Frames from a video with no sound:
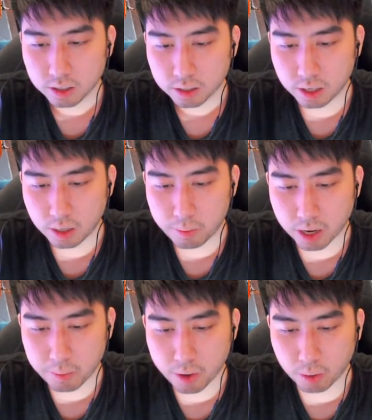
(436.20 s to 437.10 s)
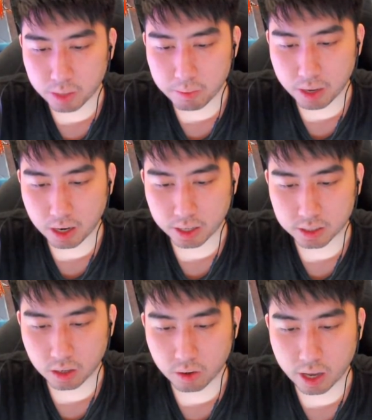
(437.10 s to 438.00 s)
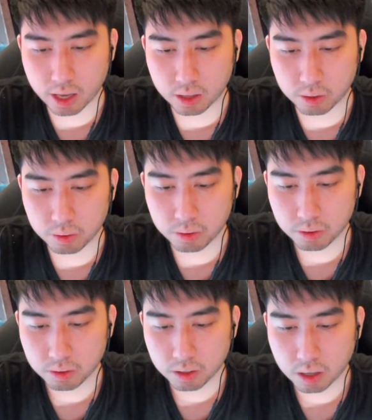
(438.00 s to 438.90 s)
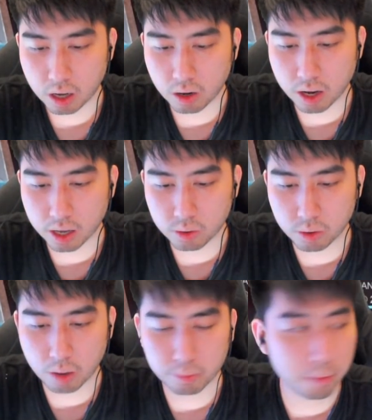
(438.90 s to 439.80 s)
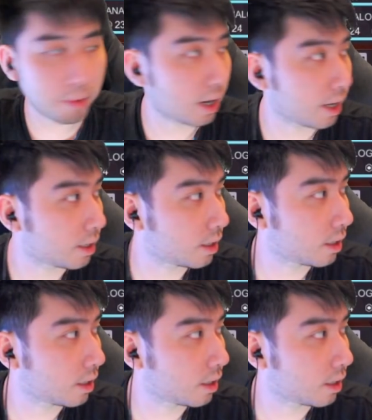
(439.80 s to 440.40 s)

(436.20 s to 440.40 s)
Jadi biar lebih optimal guys kalau kayak gitu. Kalau nggak gitu nggak optimal guys.